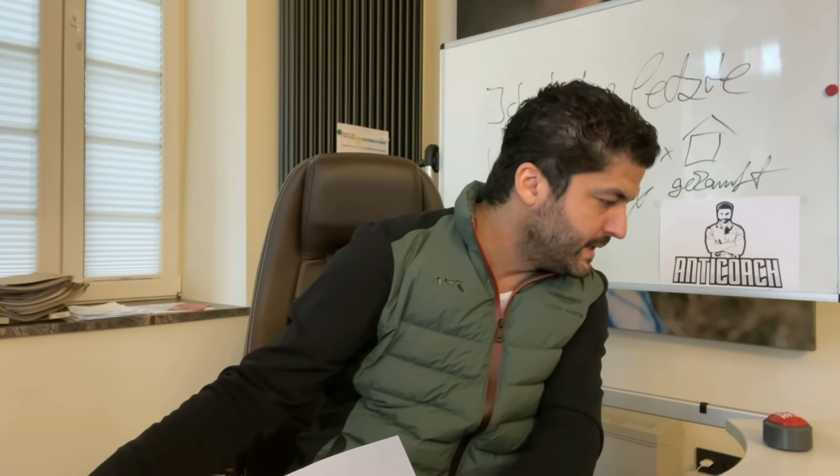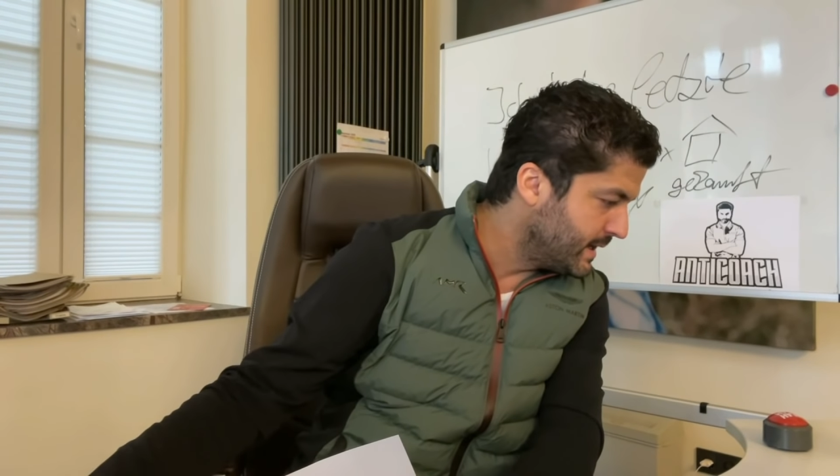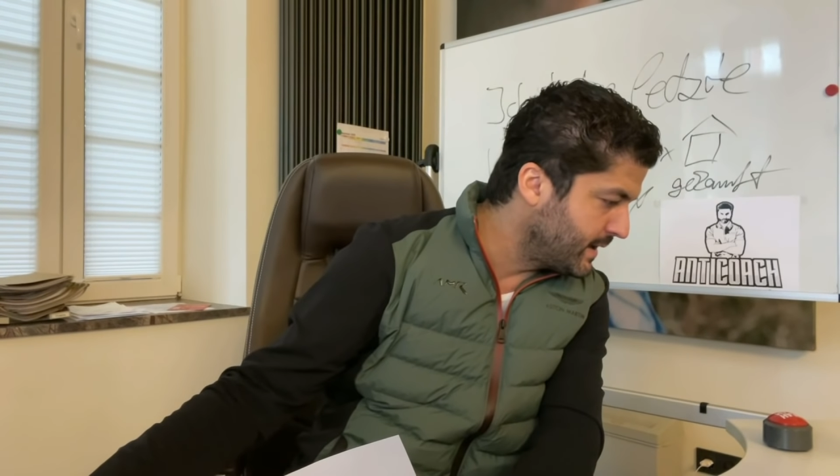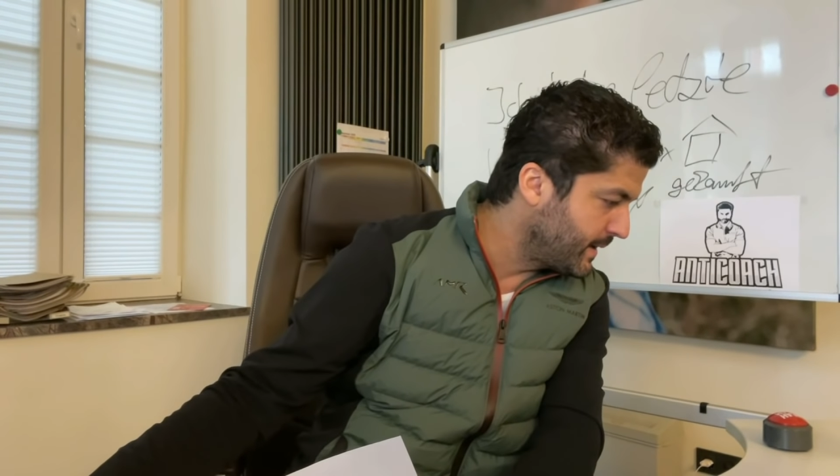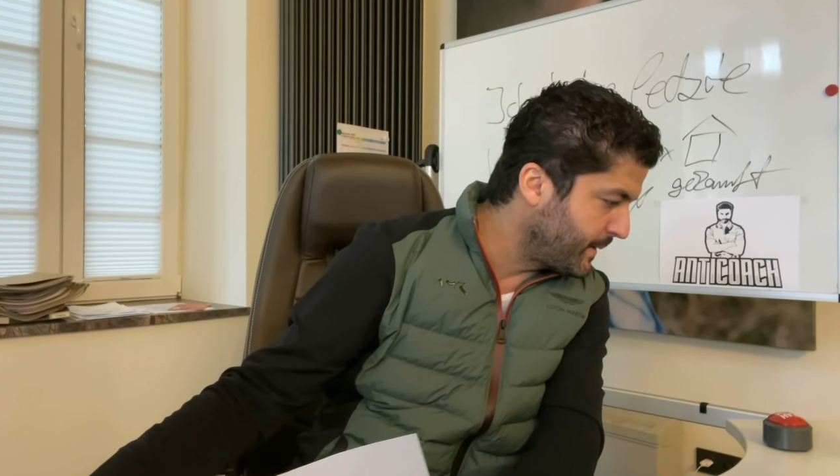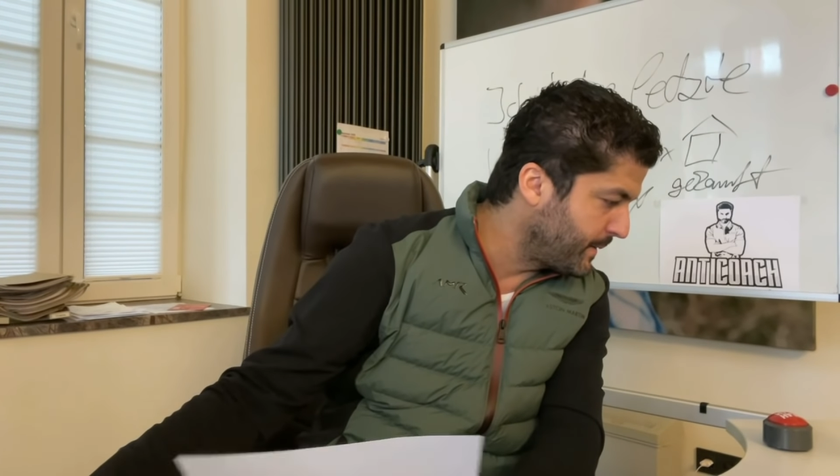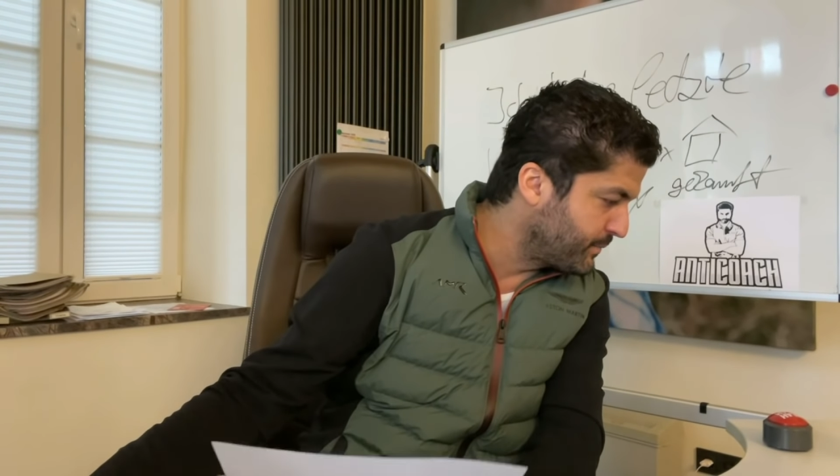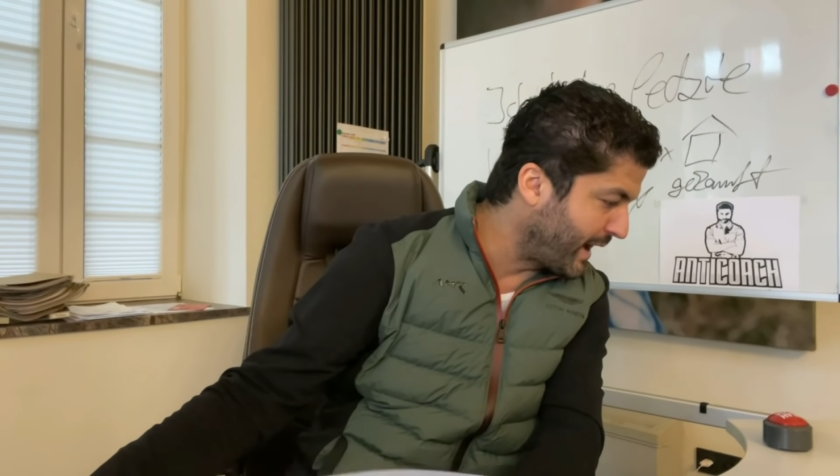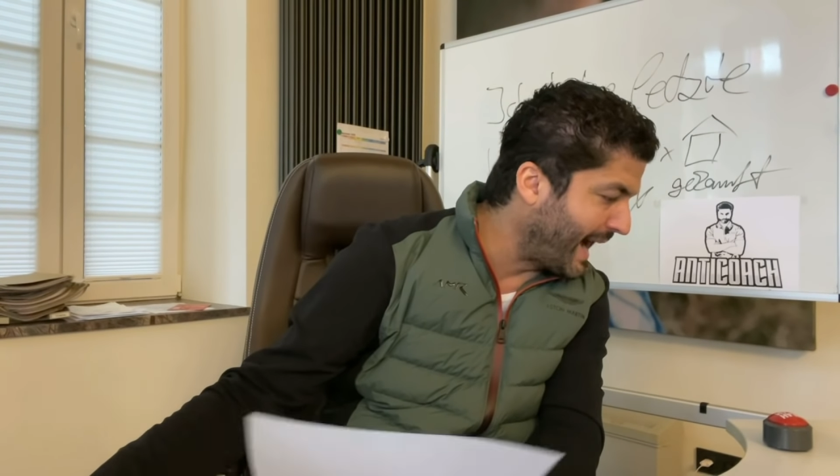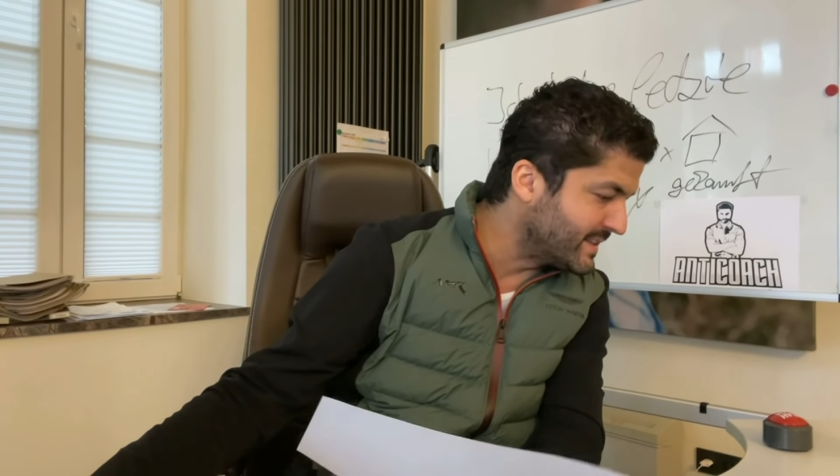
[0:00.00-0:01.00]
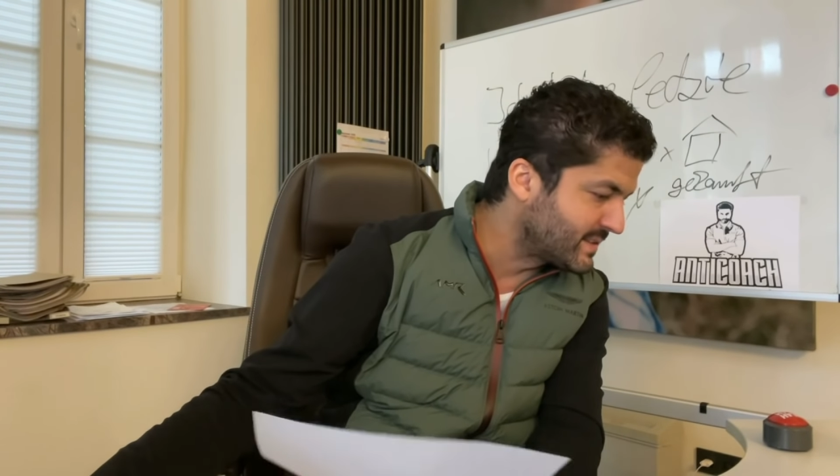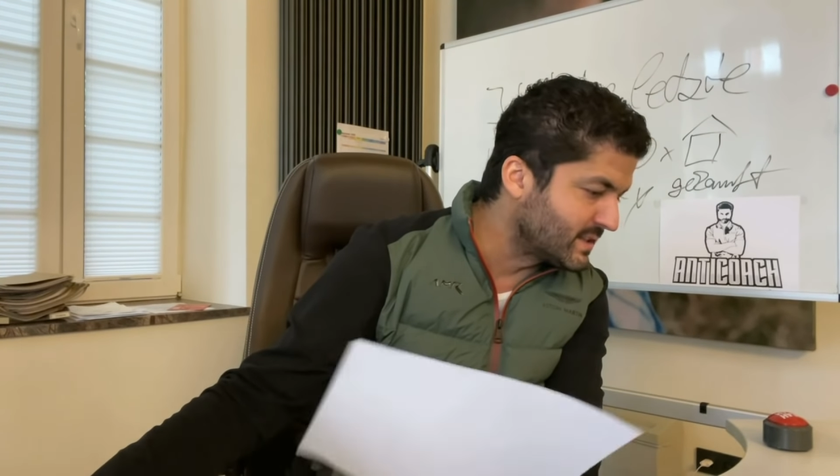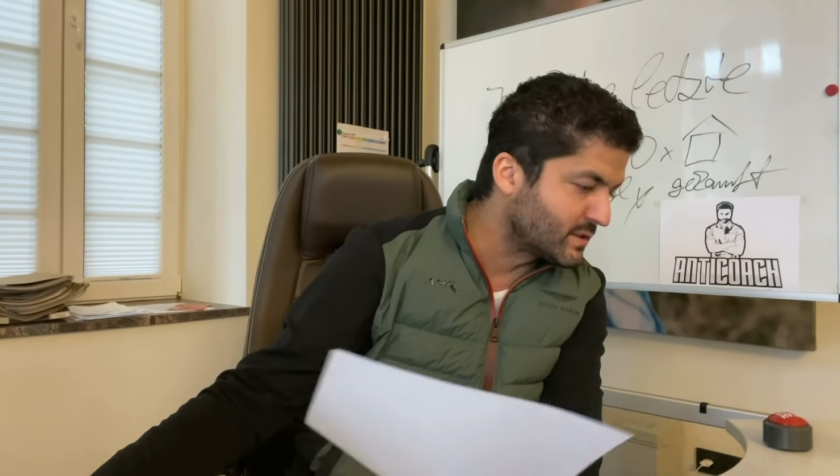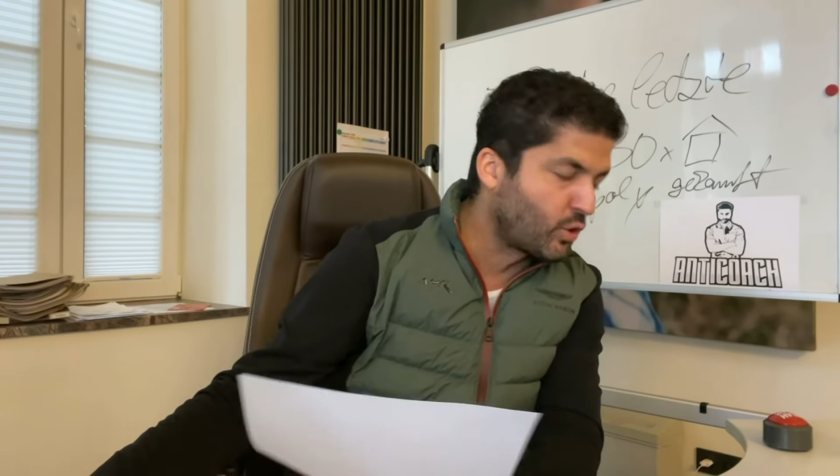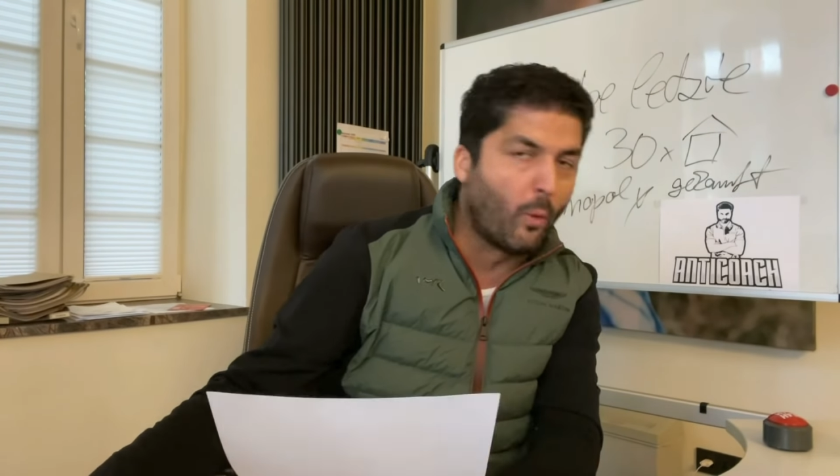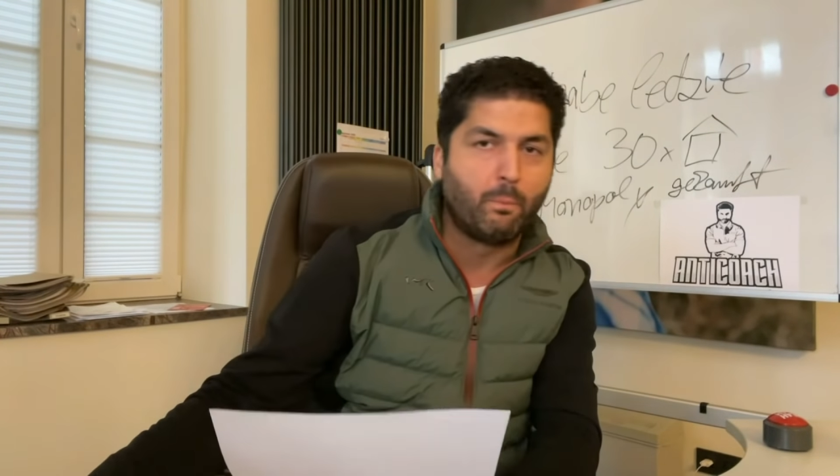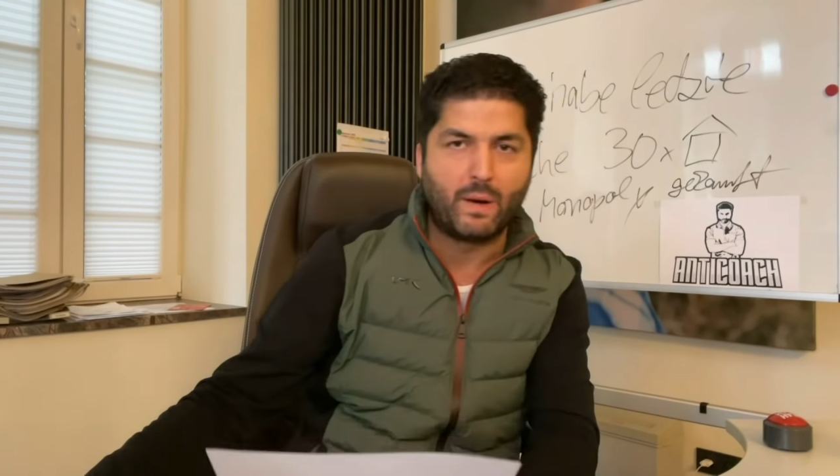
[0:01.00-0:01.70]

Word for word: äh, in vereinzelten Gruppen,